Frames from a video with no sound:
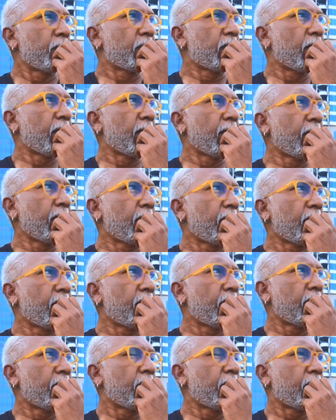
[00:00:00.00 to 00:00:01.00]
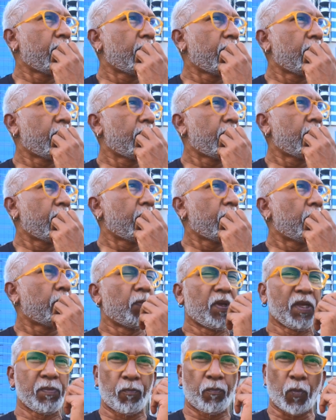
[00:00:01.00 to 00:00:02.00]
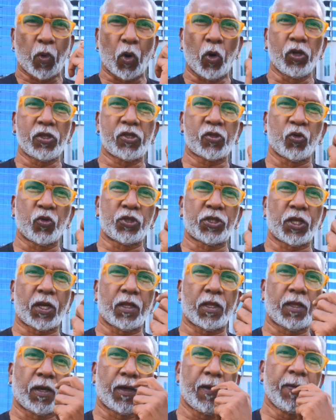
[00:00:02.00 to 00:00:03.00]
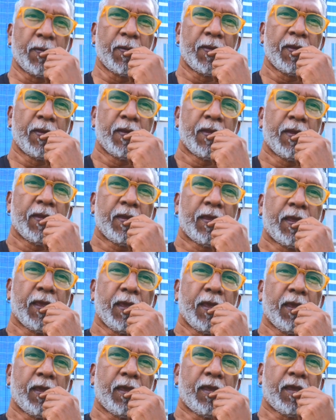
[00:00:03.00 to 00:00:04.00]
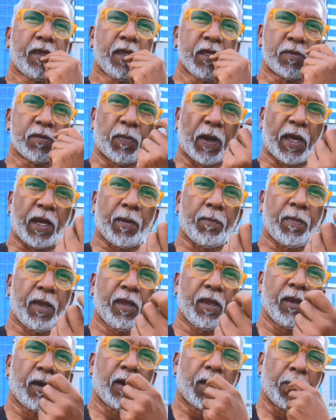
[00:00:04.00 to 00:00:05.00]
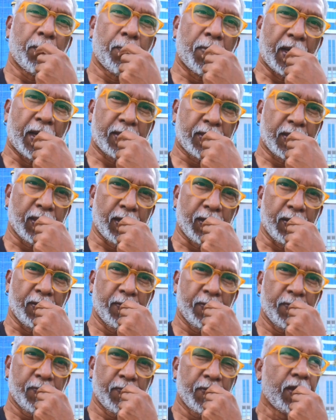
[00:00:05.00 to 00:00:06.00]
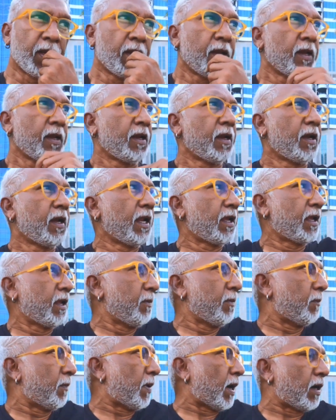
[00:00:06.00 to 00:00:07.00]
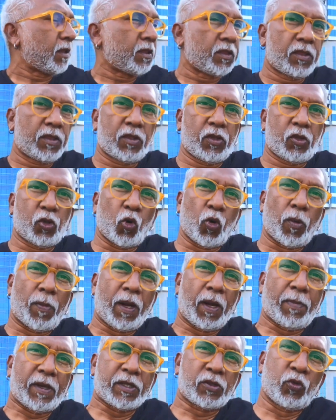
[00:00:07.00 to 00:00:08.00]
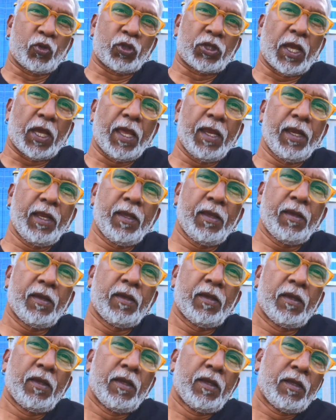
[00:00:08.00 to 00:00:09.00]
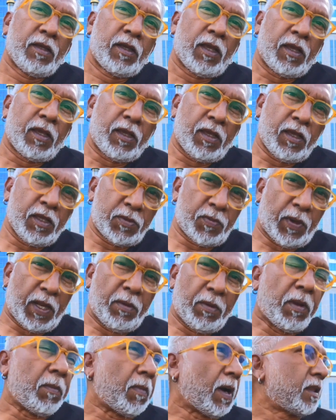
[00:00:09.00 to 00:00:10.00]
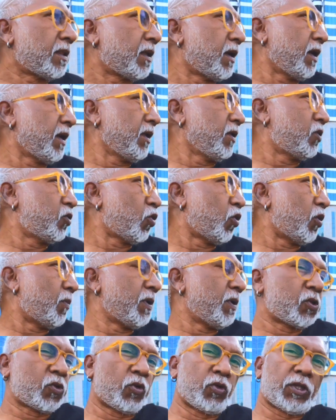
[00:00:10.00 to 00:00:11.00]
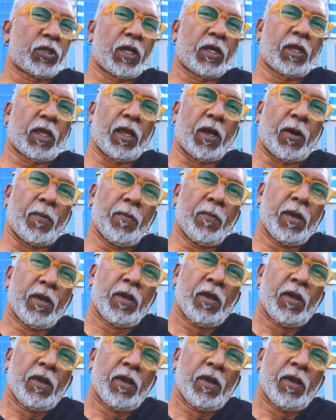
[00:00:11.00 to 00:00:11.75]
कि मैं बहुत सोच रहा था कि किस बारे में हम बात करें लेकिन बात तो हमारे पास कुछ है नहीं कि किस बारे में बात करें तो हमने सोचा कि हम